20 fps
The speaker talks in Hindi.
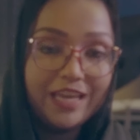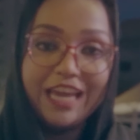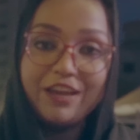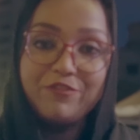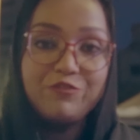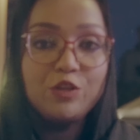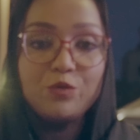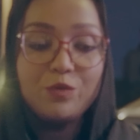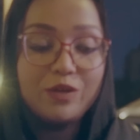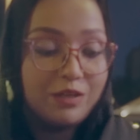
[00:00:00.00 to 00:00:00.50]

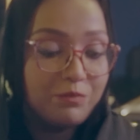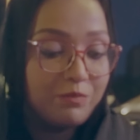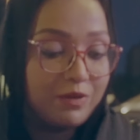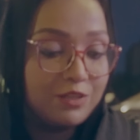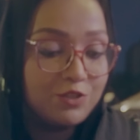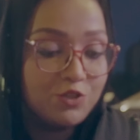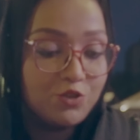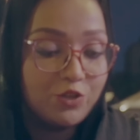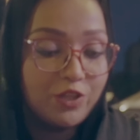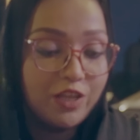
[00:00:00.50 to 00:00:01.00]
everyone at
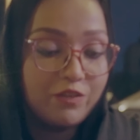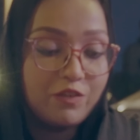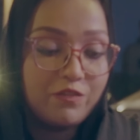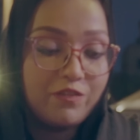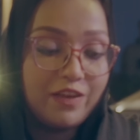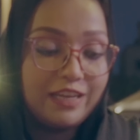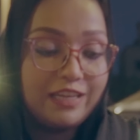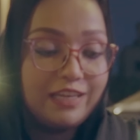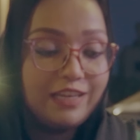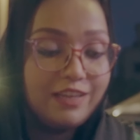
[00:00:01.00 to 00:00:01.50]
Bansur, they were
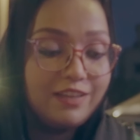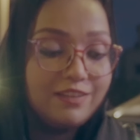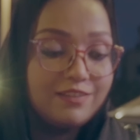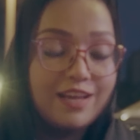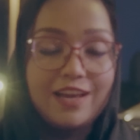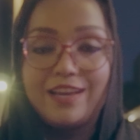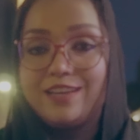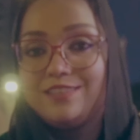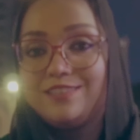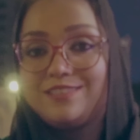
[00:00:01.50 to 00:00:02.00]
very
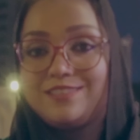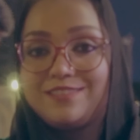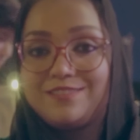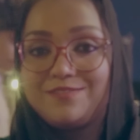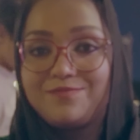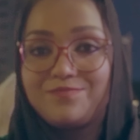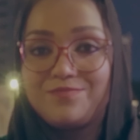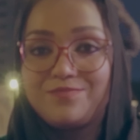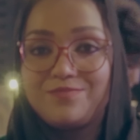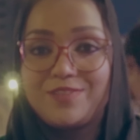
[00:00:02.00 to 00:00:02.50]
nice.
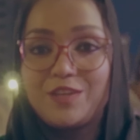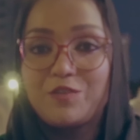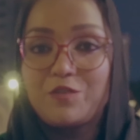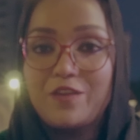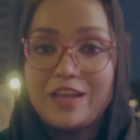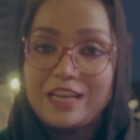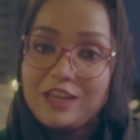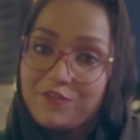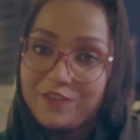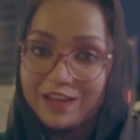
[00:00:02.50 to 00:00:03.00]
They were
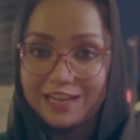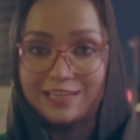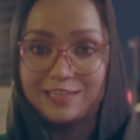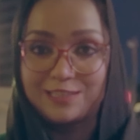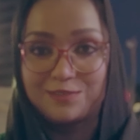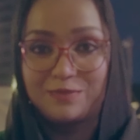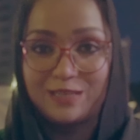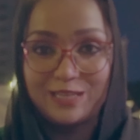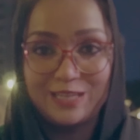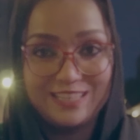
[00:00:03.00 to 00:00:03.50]
very
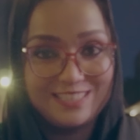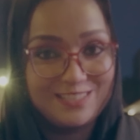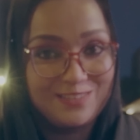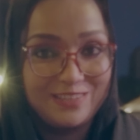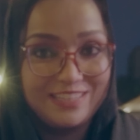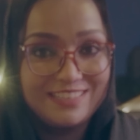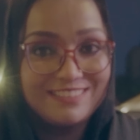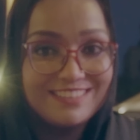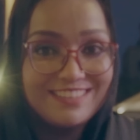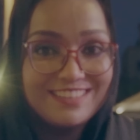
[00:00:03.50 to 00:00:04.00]
welcoming as
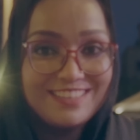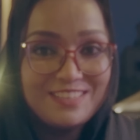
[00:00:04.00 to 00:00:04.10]
well.